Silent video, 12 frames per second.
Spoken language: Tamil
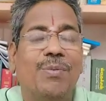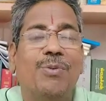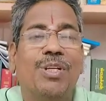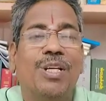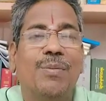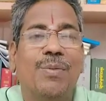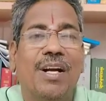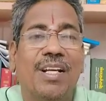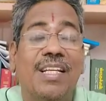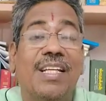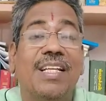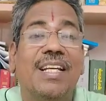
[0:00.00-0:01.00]
முக்கியமான
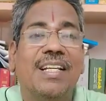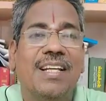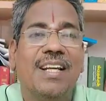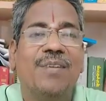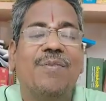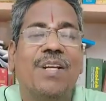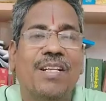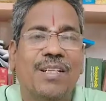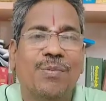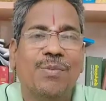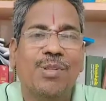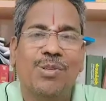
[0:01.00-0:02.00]
இறைநிலை
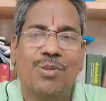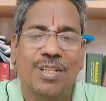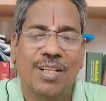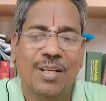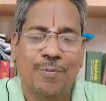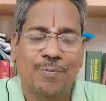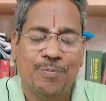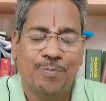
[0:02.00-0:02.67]
விளக்கம்னு சொல்லலாம்